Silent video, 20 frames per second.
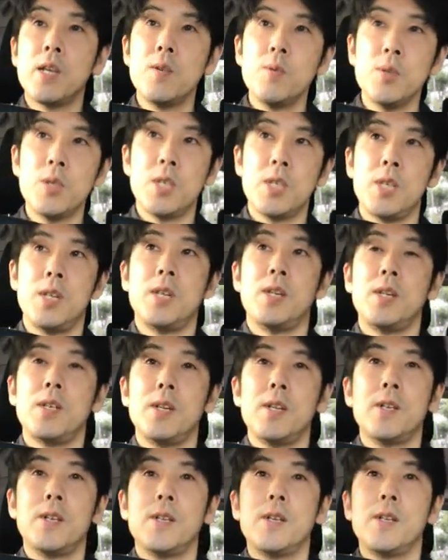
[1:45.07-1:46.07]
関口
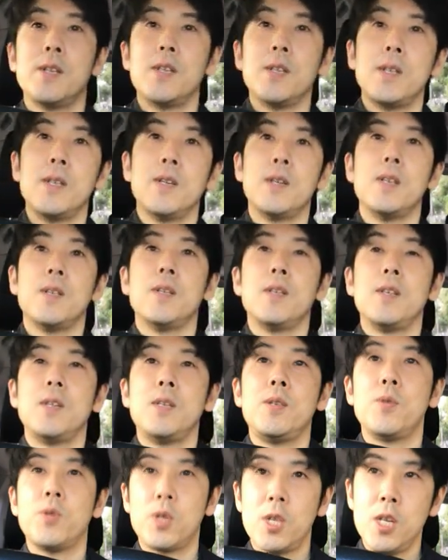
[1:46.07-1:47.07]

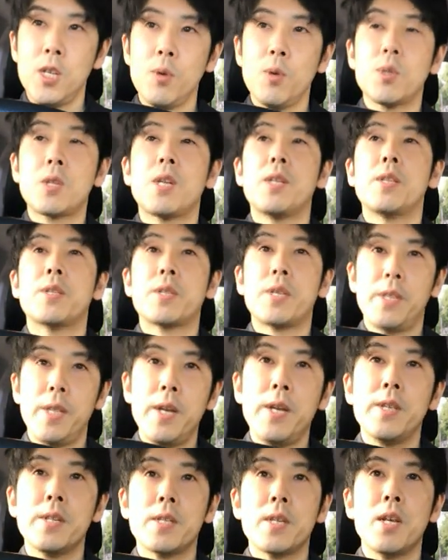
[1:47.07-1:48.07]
幸宏さんですか
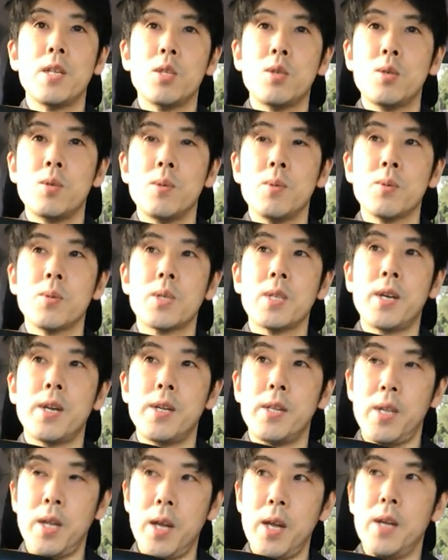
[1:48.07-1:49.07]
ね34
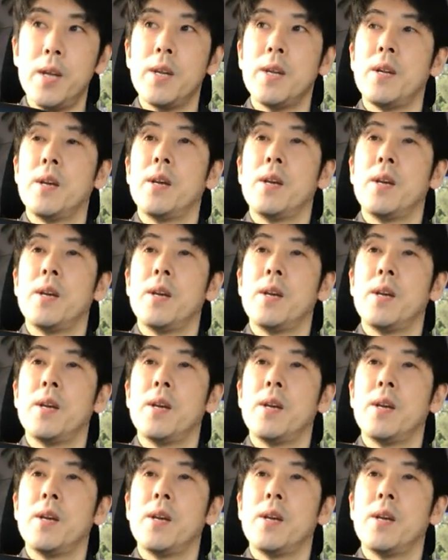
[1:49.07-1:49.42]
歳で、